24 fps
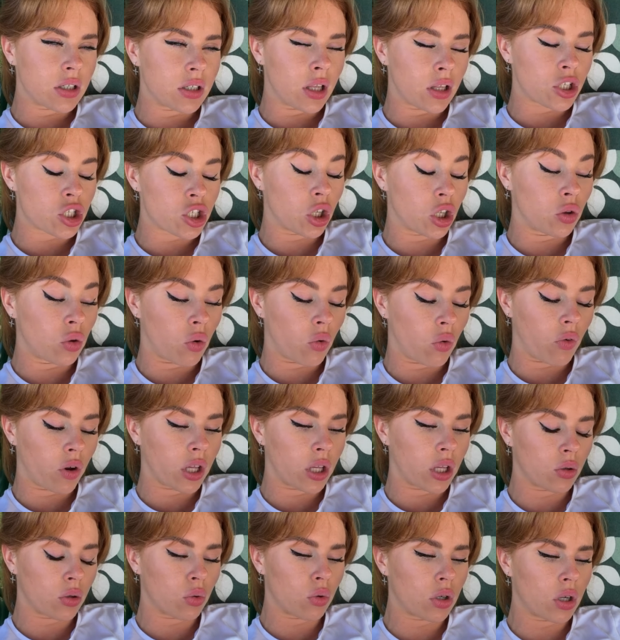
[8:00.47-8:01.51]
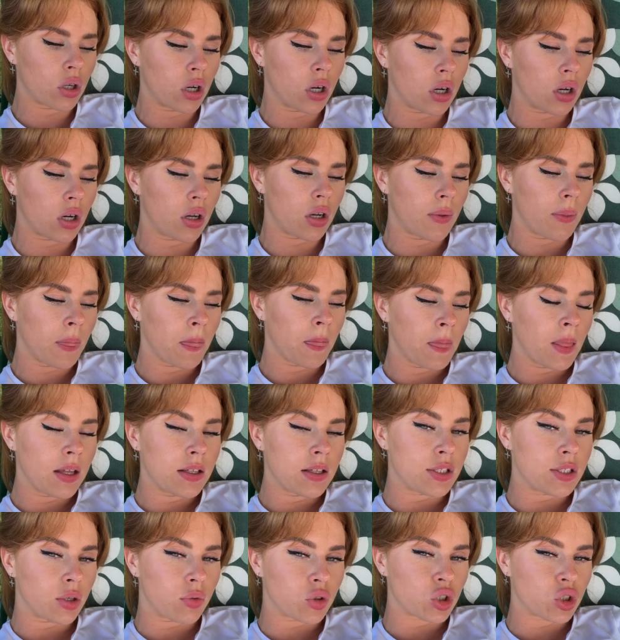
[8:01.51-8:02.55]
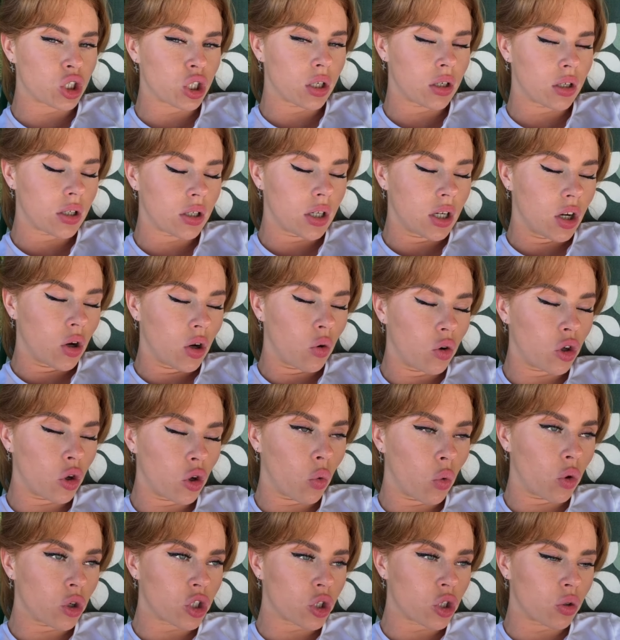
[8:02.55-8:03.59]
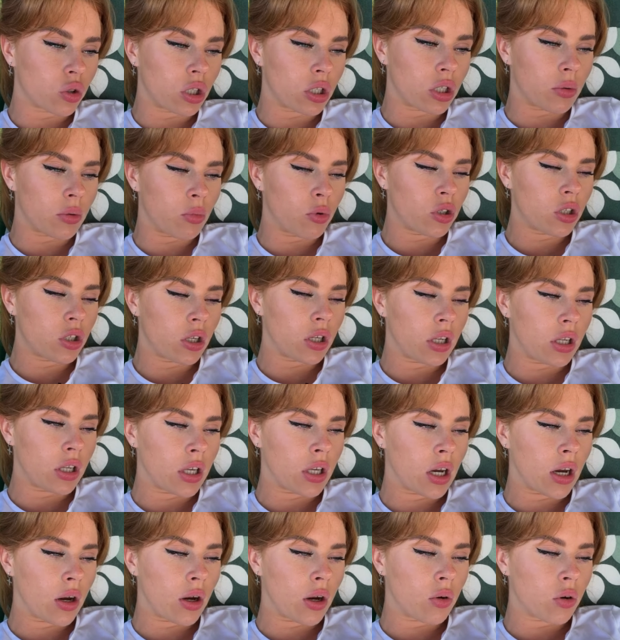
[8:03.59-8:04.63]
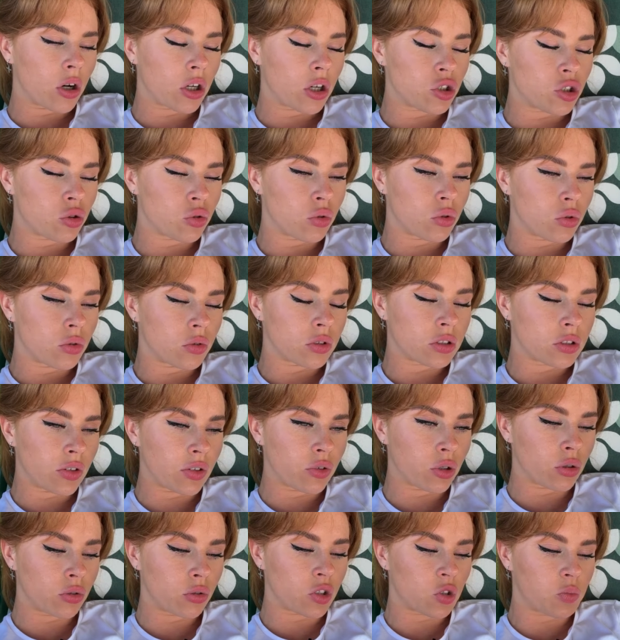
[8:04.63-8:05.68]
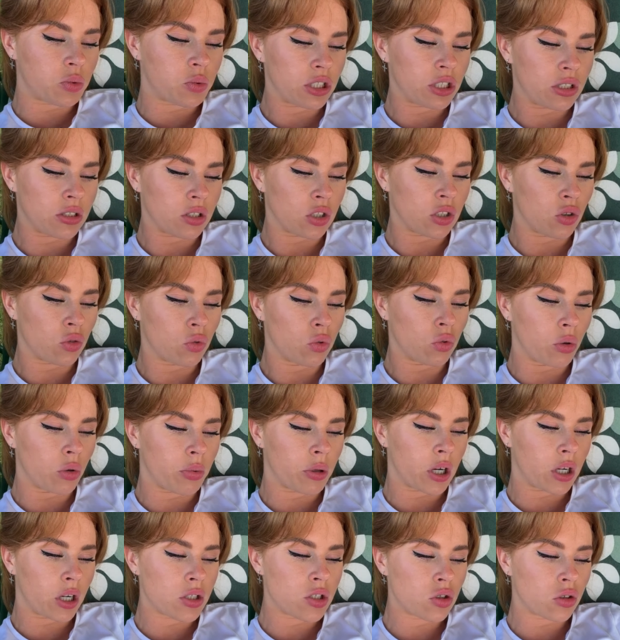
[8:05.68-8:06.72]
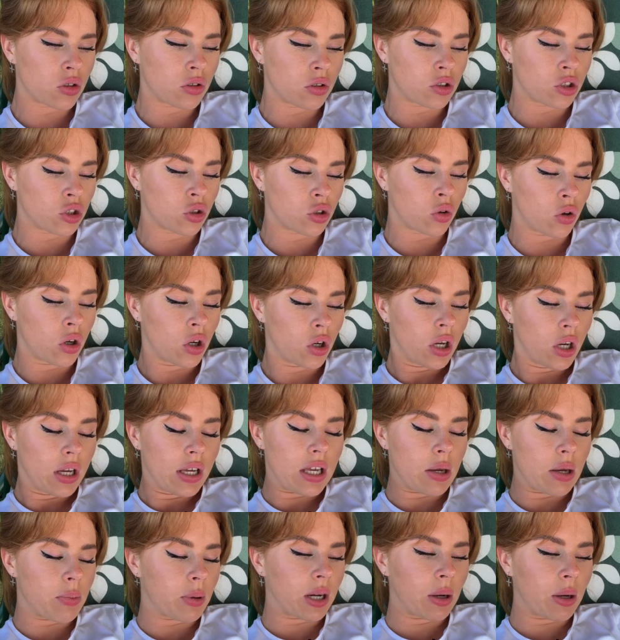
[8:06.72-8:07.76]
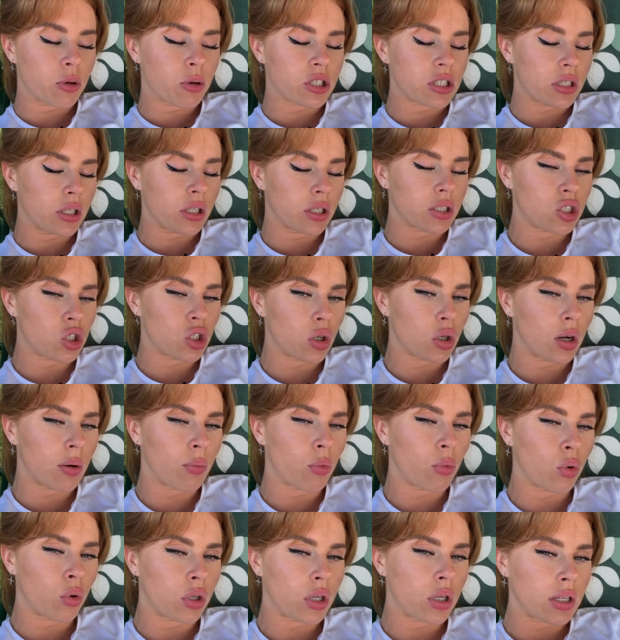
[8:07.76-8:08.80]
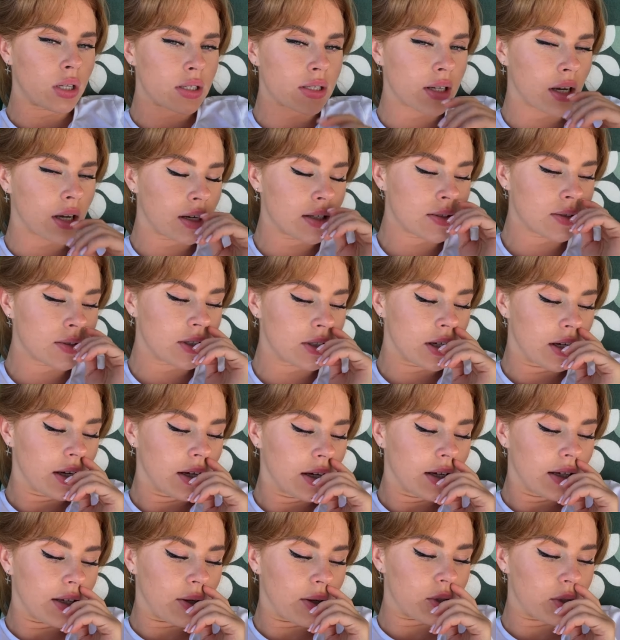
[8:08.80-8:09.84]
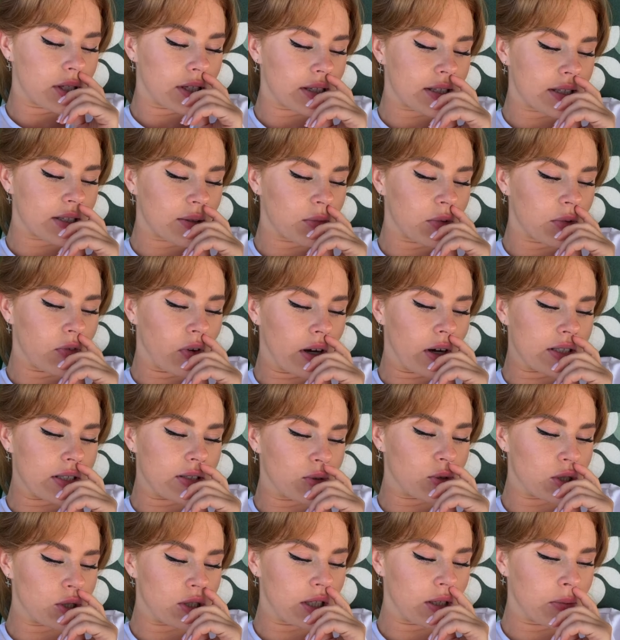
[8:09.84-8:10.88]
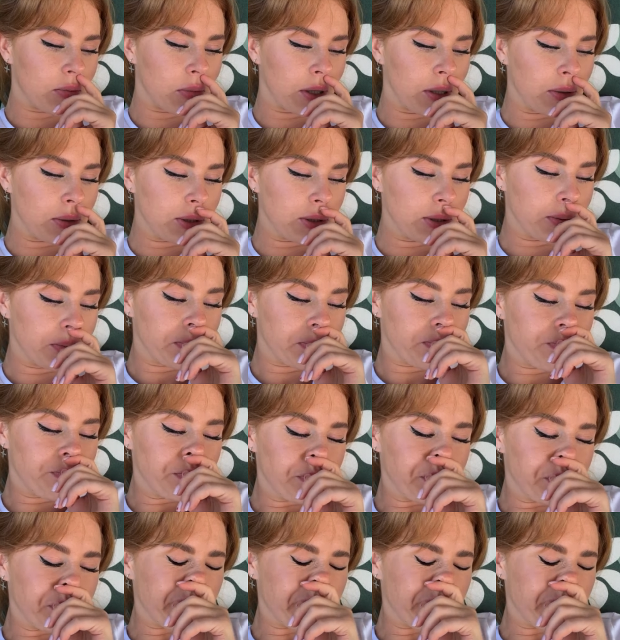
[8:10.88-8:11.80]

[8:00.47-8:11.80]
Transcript: А, я нашла нового хирурга, девушка, у нее очень крутая работа, и я хочу завтра у нее спросить за другую операцию еще. Я пока просто не хочу никому о ней рассказывать, я очень сильно сомневаюсь, очень сильно боюсь.